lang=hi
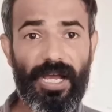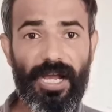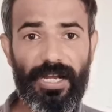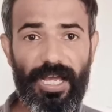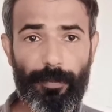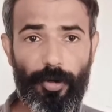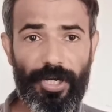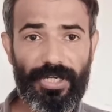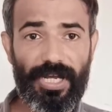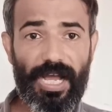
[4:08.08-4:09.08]
अगला
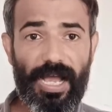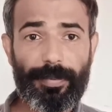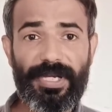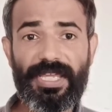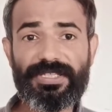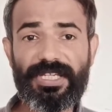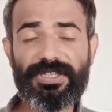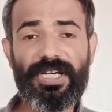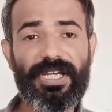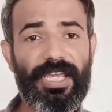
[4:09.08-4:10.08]
पॉइंट आपके
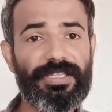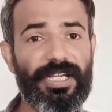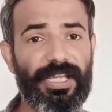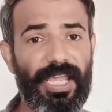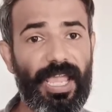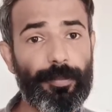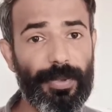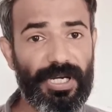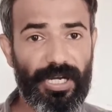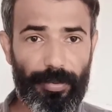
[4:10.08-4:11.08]
क्षेत्र के अंदर कैंप